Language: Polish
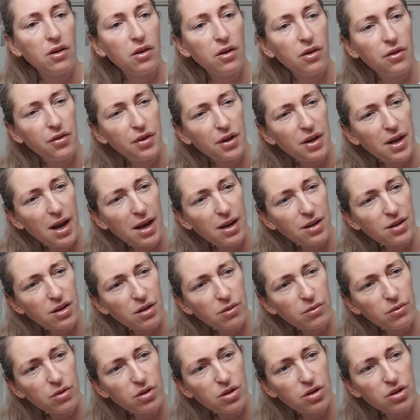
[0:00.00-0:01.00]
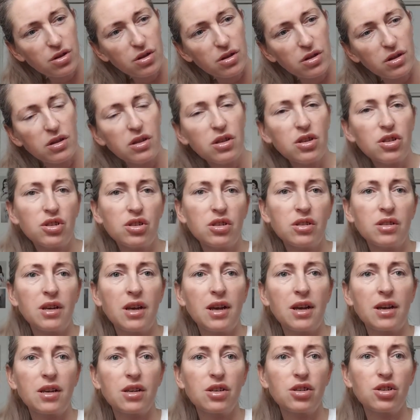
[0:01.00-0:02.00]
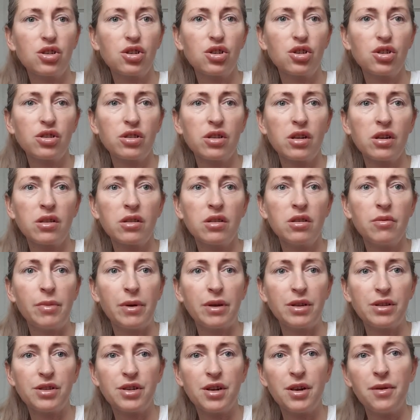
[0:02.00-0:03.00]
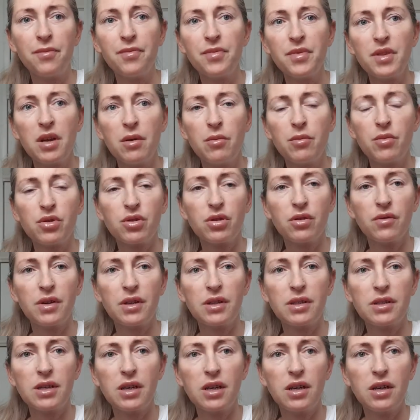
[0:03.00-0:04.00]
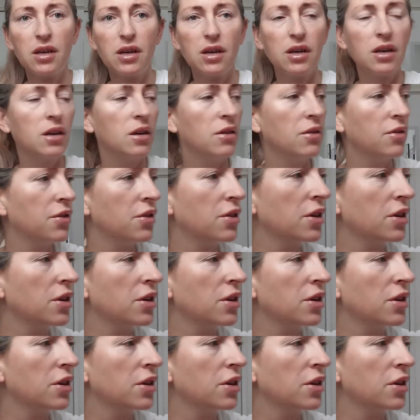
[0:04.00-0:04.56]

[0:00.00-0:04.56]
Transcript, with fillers: E, wykańczam, no jeszcze, jeszcze na jakieś 3-4 dni będzie, może więcej, e,